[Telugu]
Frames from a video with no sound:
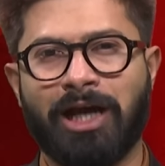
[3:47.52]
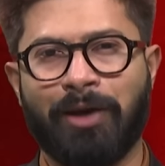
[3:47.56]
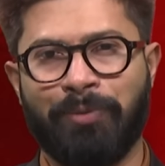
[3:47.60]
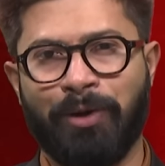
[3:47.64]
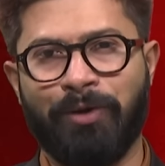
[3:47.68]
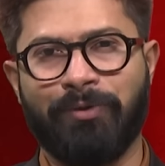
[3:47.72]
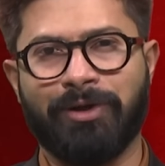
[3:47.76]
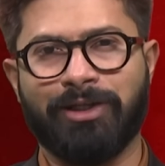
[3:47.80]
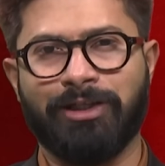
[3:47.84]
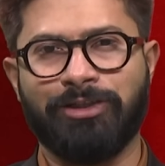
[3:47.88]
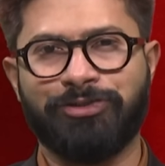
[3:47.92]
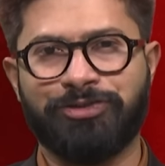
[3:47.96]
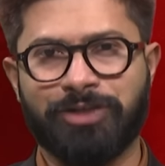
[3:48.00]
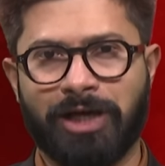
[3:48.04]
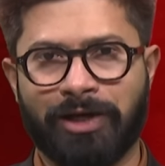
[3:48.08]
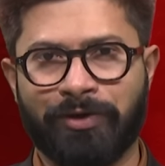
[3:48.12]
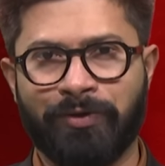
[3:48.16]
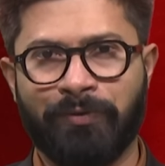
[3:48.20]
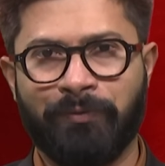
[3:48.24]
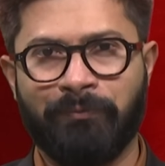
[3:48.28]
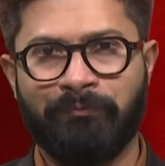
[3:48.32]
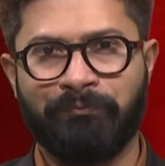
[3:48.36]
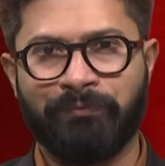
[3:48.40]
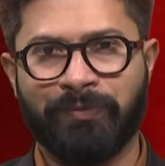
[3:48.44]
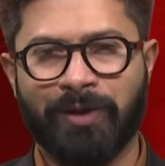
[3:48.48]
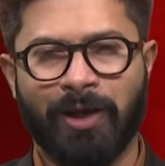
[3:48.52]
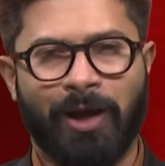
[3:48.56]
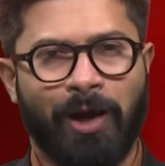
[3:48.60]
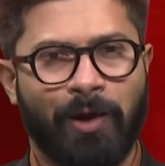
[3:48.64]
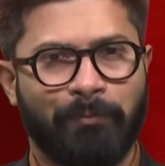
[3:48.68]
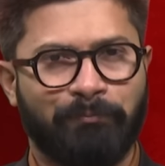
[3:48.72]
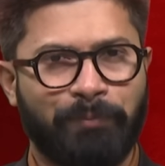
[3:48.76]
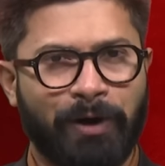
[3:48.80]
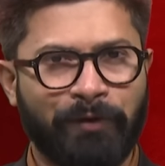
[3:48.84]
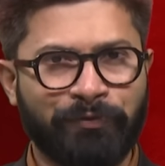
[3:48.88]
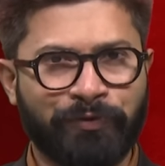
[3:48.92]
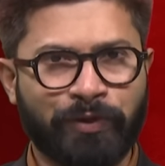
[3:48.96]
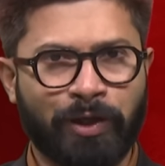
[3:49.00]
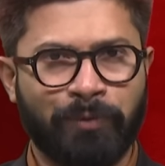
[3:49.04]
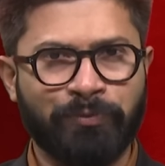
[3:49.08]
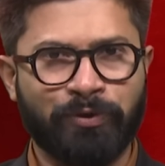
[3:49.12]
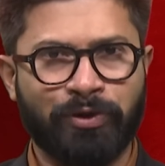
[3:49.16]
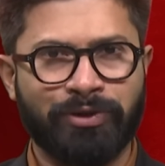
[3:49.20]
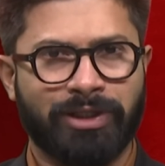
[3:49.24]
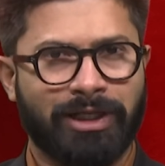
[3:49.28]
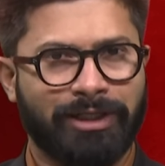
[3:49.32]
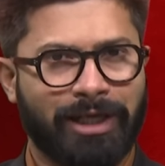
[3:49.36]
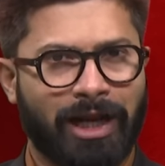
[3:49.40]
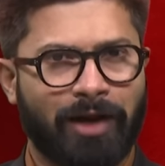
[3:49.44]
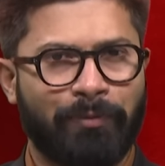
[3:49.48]
అభివర్ణించారు పంతొమ్మిది
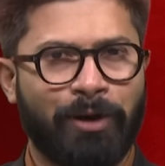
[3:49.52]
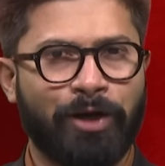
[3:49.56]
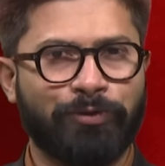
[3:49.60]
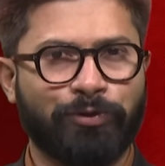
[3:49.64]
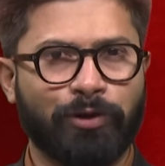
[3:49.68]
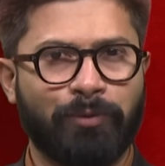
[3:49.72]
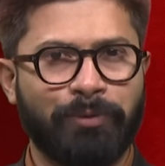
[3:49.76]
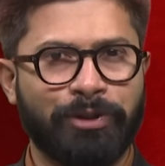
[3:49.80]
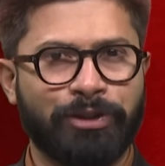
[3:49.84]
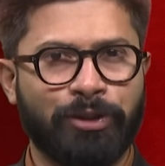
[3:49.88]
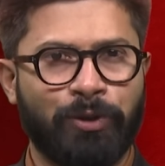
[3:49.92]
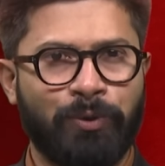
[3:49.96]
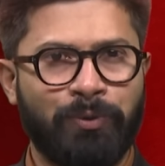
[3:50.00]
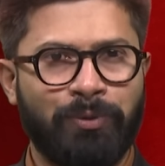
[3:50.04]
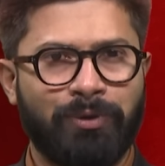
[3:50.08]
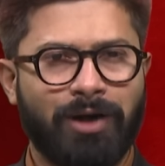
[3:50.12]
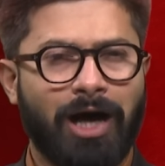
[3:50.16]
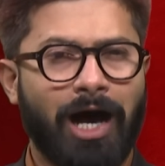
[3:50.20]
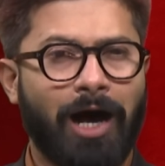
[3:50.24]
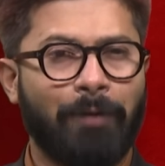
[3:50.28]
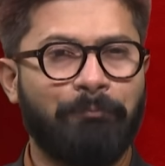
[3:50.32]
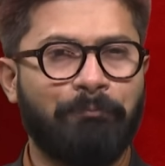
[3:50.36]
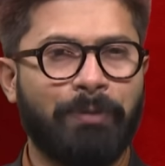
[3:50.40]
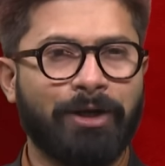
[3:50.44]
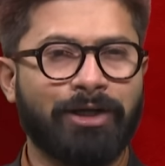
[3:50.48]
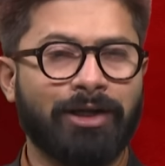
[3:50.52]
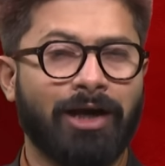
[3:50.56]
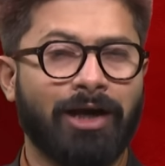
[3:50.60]
వందల ఎనభై తొమ్మిదిలో అప్పటి